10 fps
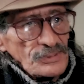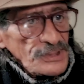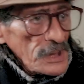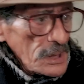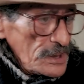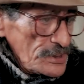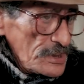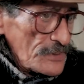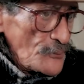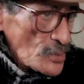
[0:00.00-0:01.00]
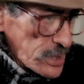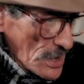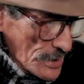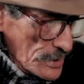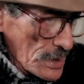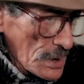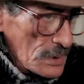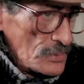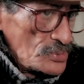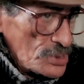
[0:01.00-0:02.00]
ودي الله يهديك فوت الحنه
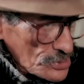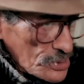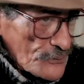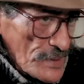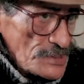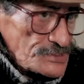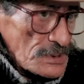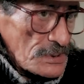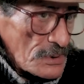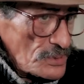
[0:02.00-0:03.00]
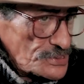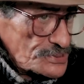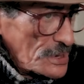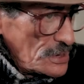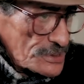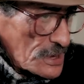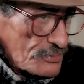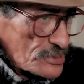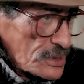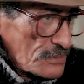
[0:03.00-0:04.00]
ونهضروا في حاجه اخرى واش انت اللي
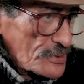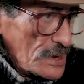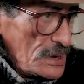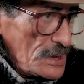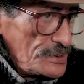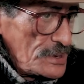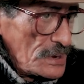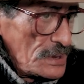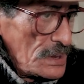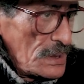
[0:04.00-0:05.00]
ضربك ضربك على الحنه